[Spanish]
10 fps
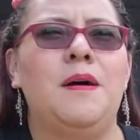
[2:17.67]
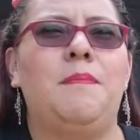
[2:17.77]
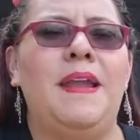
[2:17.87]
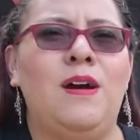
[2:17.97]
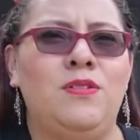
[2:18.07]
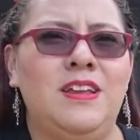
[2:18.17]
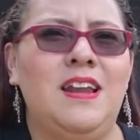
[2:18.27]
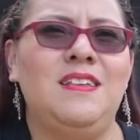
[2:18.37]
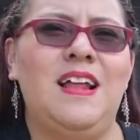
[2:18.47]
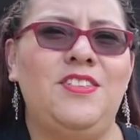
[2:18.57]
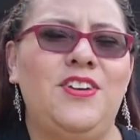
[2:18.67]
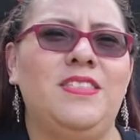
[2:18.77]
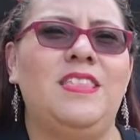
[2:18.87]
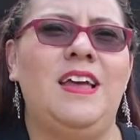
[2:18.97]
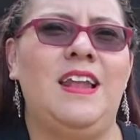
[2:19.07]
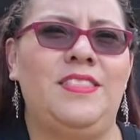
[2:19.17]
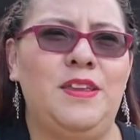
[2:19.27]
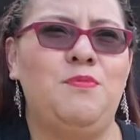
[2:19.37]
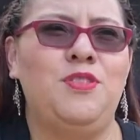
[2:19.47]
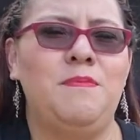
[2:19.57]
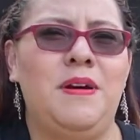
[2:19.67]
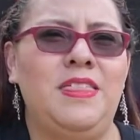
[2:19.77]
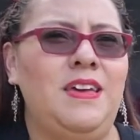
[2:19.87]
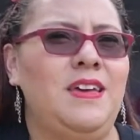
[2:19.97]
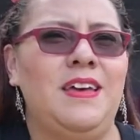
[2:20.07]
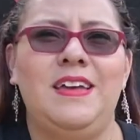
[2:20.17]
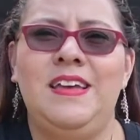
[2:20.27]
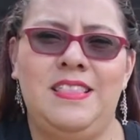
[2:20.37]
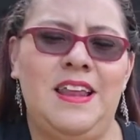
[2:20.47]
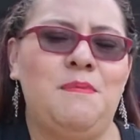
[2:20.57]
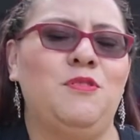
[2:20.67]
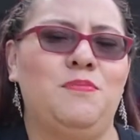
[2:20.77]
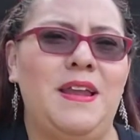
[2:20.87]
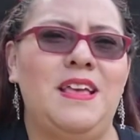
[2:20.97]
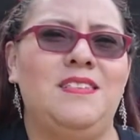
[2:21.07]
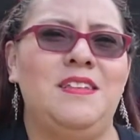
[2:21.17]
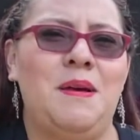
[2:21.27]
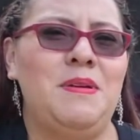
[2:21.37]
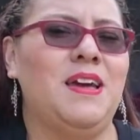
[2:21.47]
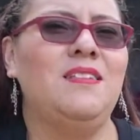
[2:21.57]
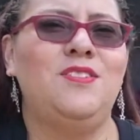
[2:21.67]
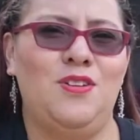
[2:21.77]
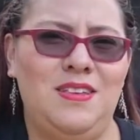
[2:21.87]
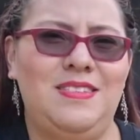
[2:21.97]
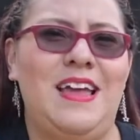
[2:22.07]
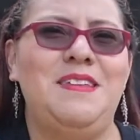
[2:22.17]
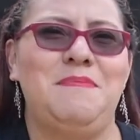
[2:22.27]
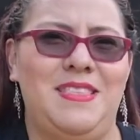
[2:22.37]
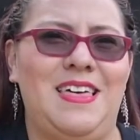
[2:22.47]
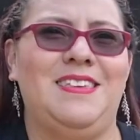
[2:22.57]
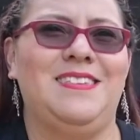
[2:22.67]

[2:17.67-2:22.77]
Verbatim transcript: para unirlas al chat de la Tribu Madi y tenemos varias dinámicas y todas están invitadas.